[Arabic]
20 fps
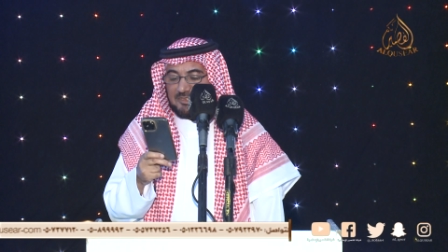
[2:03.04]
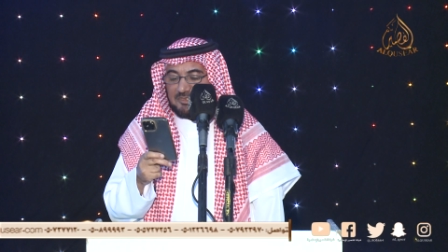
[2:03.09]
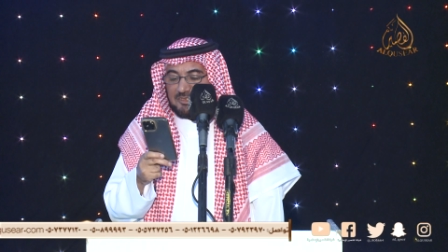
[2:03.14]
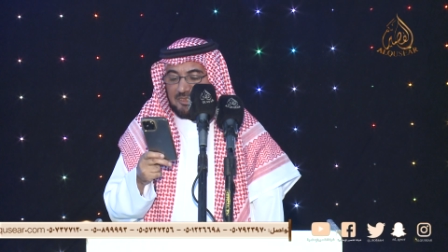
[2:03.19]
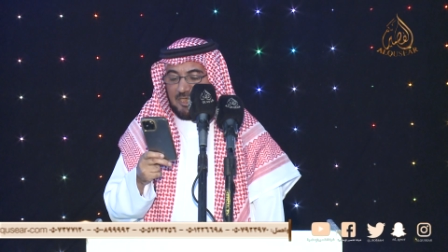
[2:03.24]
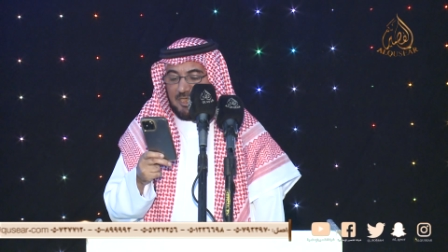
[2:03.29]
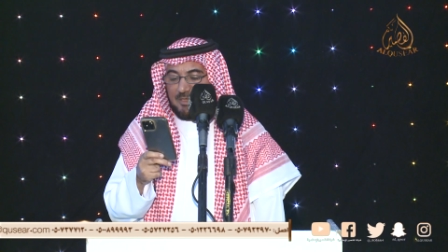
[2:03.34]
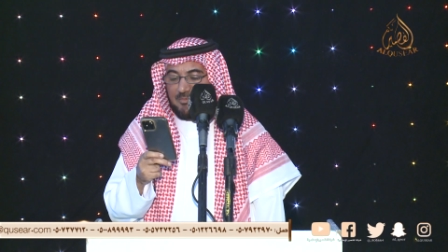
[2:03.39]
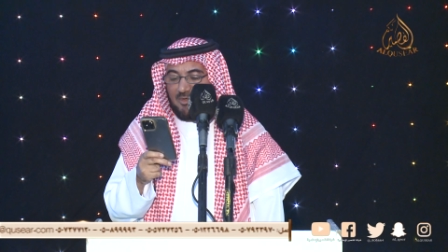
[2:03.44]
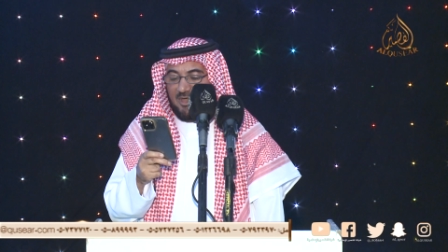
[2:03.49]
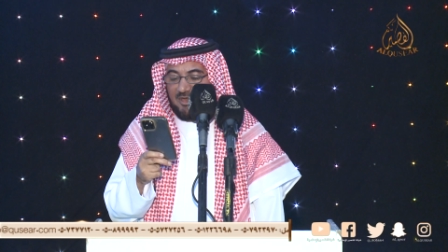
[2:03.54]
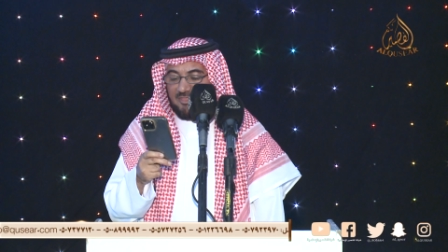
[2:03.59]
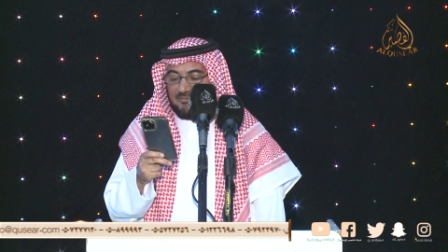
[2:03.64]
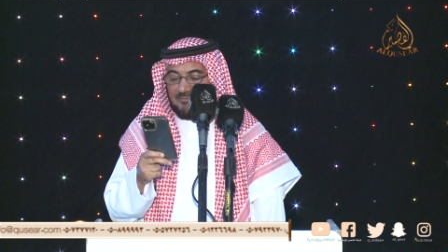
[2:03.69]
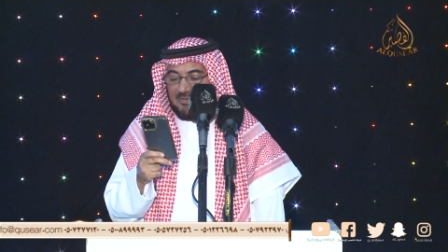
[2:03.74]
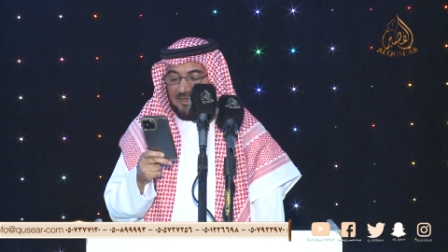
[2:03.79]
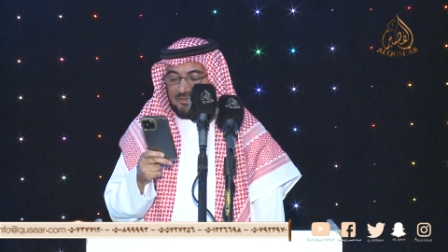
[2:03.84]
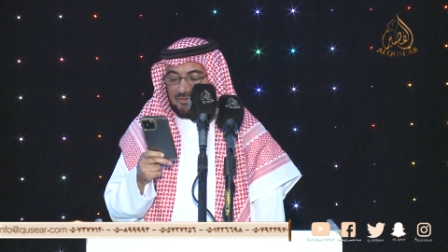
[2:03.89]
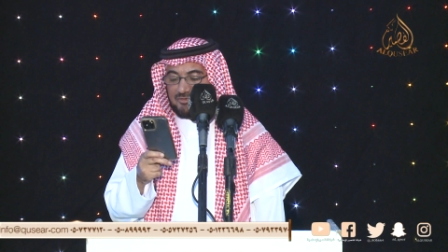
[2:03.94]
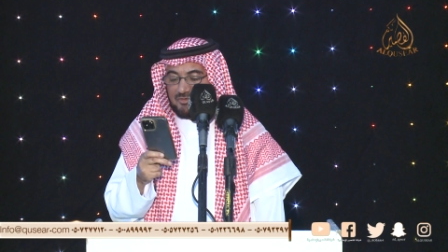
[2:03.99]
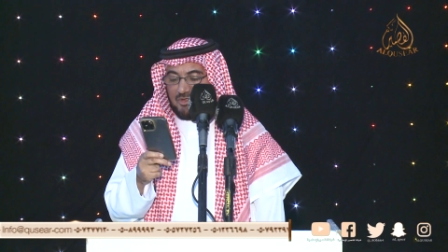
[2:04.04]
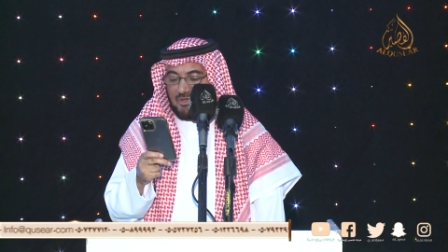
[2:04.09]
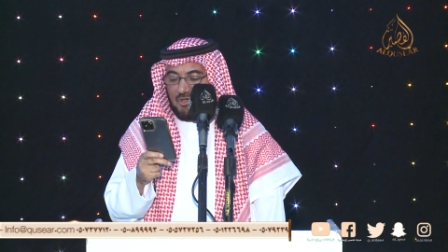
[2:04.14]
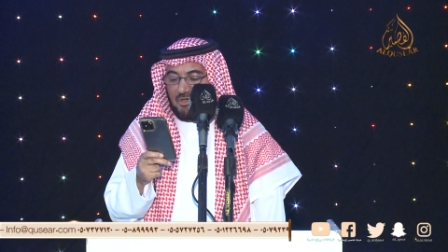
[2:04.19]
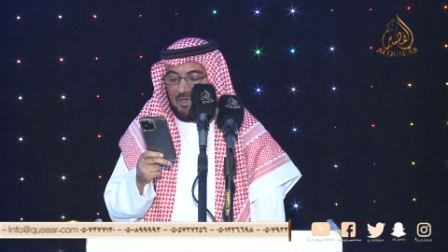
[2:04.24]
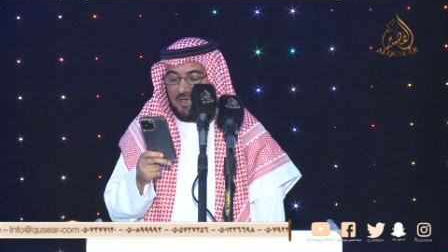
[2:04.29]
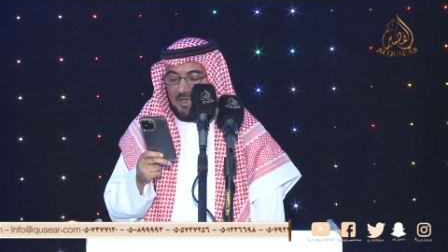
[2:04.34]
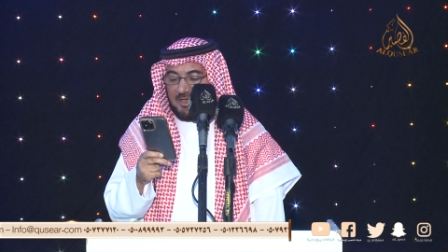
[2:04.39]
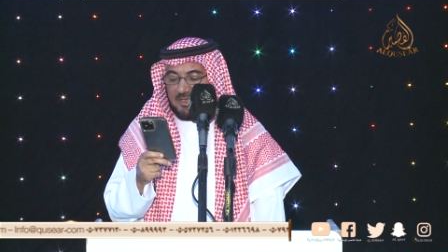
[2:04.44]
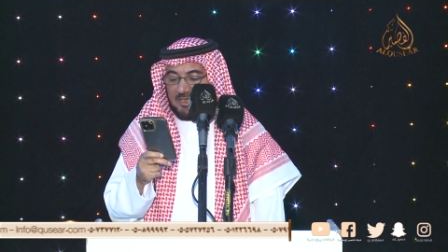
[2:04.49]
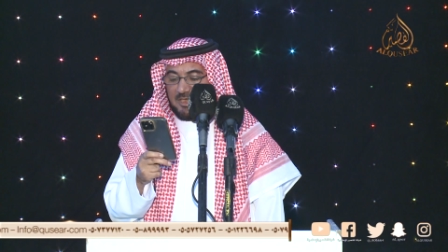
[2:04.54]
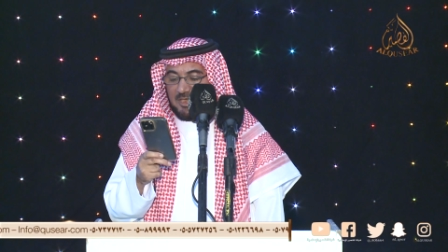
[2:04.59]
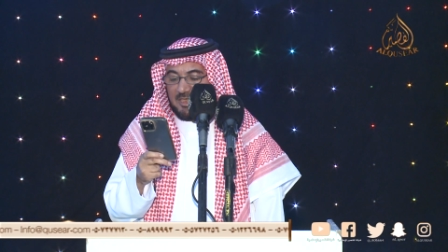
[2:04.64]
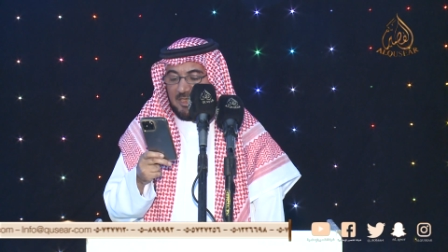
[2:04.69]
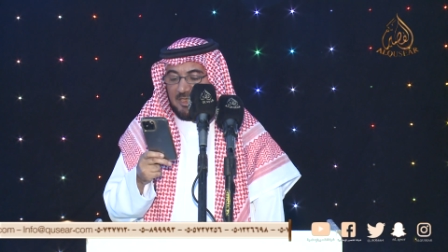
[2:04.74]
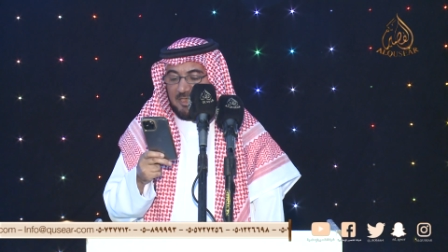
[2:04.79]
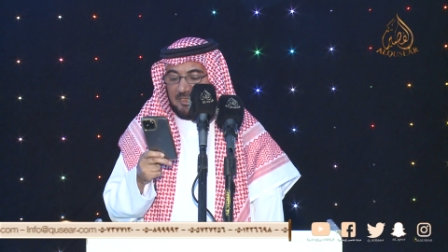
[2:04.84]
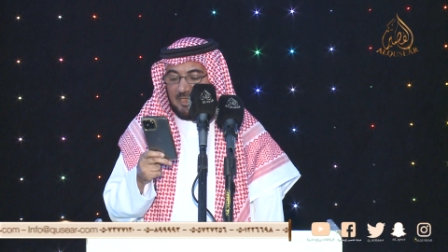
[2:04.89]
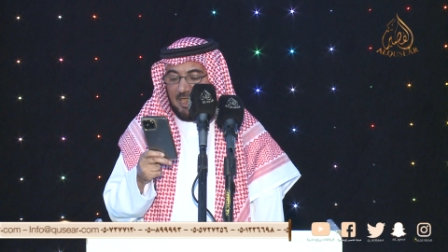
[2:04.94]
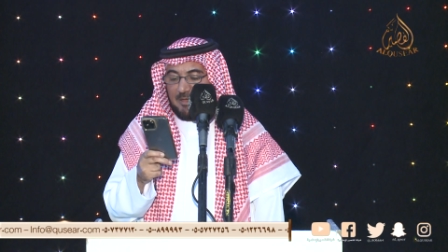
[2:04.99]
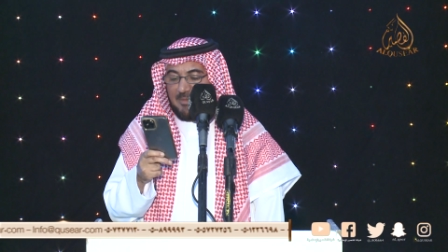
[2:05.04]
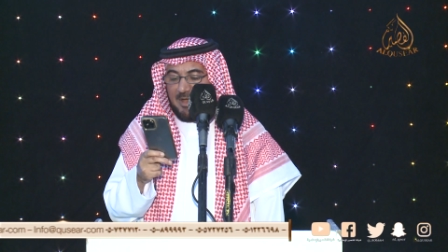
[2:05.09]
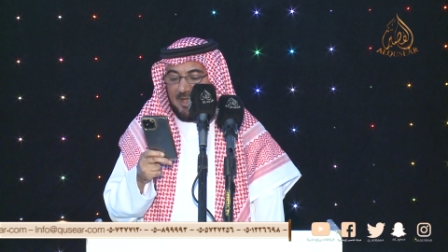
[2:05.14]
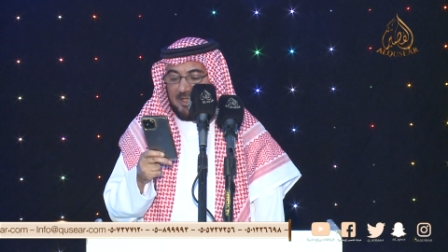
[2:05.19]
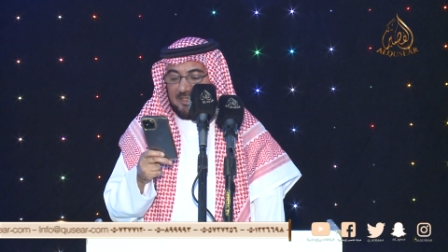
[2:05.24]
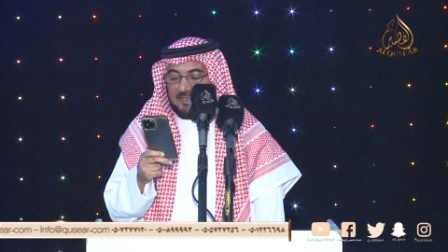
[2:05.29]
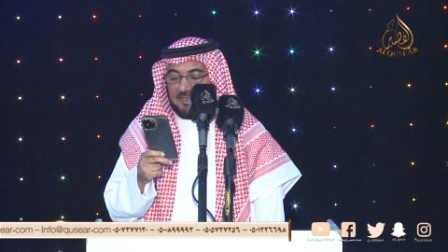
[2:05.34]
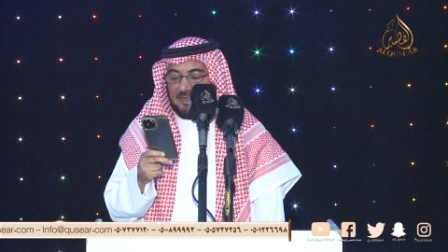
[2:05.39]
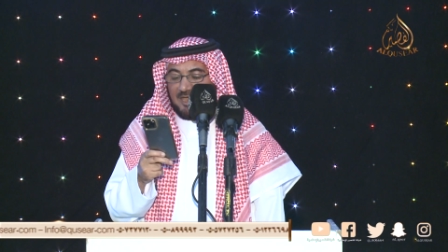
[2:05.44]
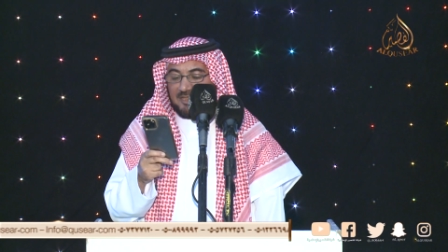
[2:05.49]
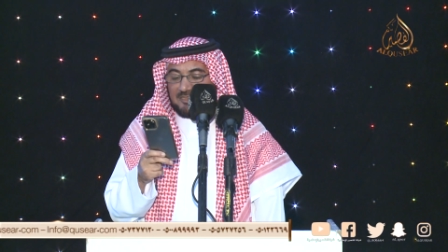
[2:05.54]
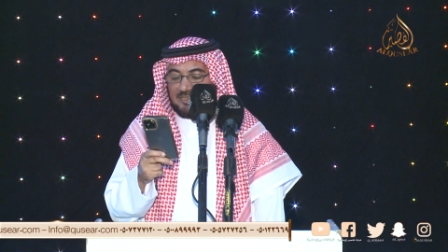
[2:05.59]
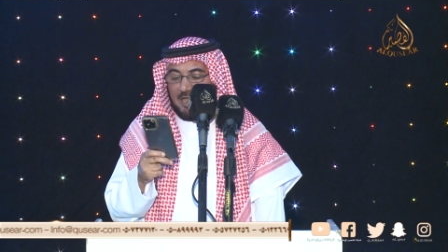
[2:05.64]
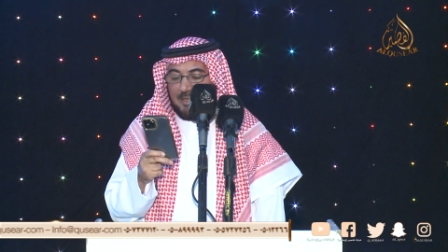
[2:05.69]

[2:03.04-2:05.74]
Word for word: الطيب وثمر زروعك يا بنك